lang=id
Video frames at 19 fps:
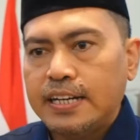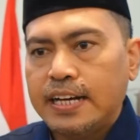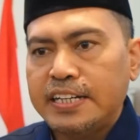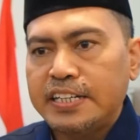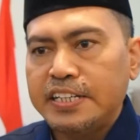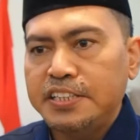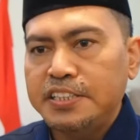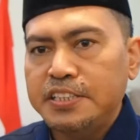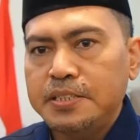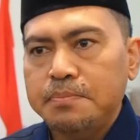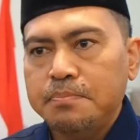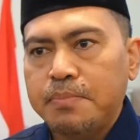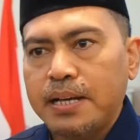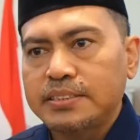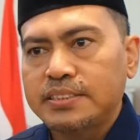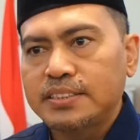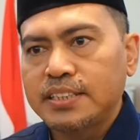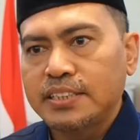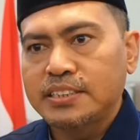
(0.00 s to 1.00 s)
Hari ini
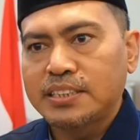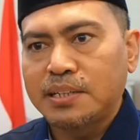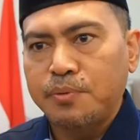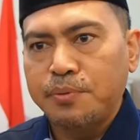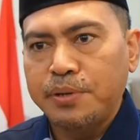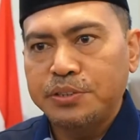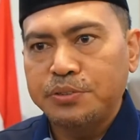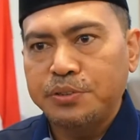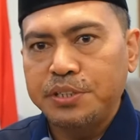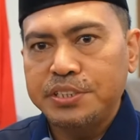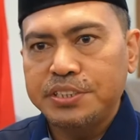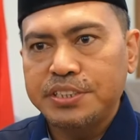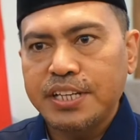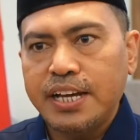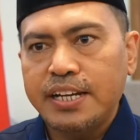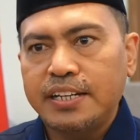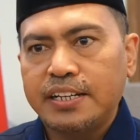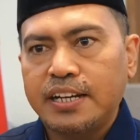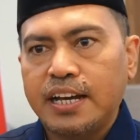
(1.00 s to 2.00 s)
Basnas Republik
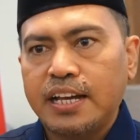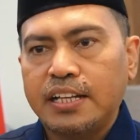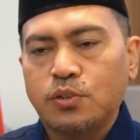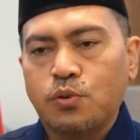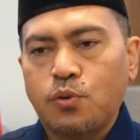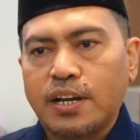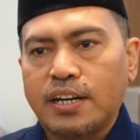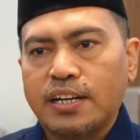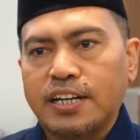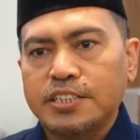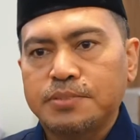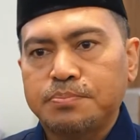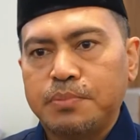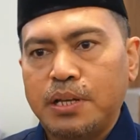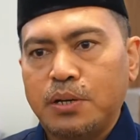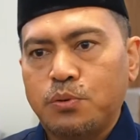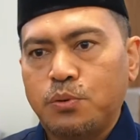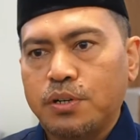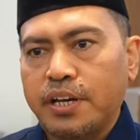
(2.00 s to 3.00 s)
Indonesia dengan Kuarnas
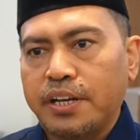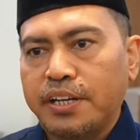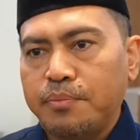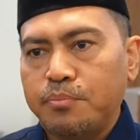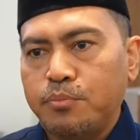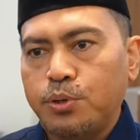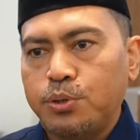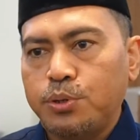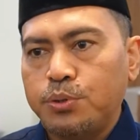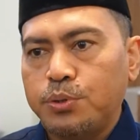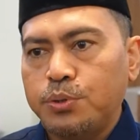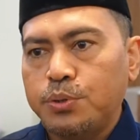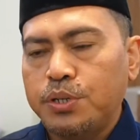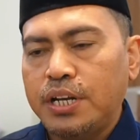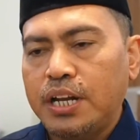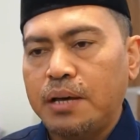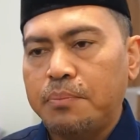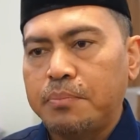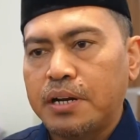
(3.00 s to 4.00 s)
melakukan MOU
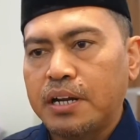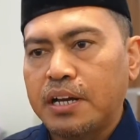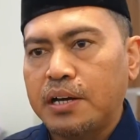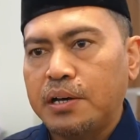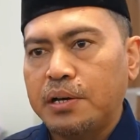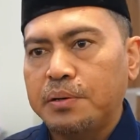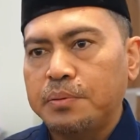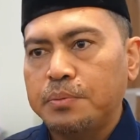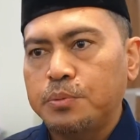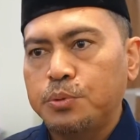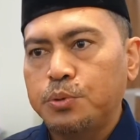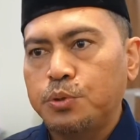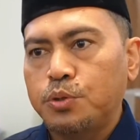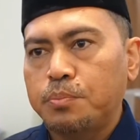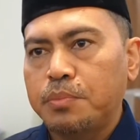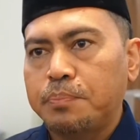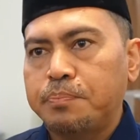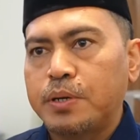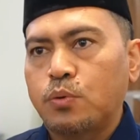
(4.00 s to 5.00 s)
dalam rangka
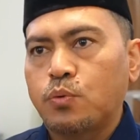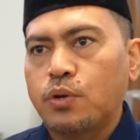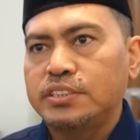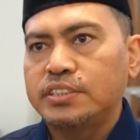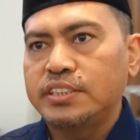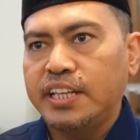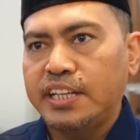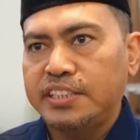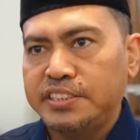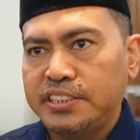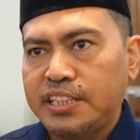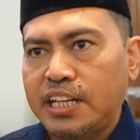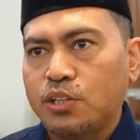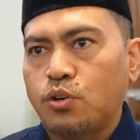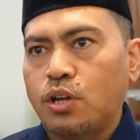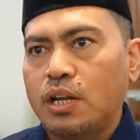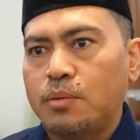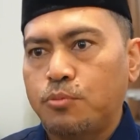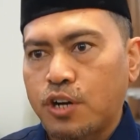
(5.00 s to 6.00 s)
memperkuat sinergi dan
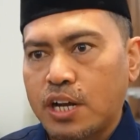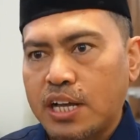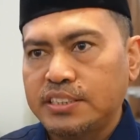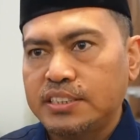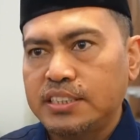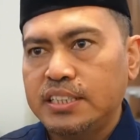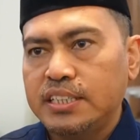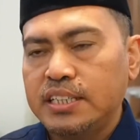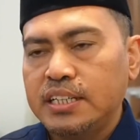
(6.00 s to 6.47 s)
kolaborasi.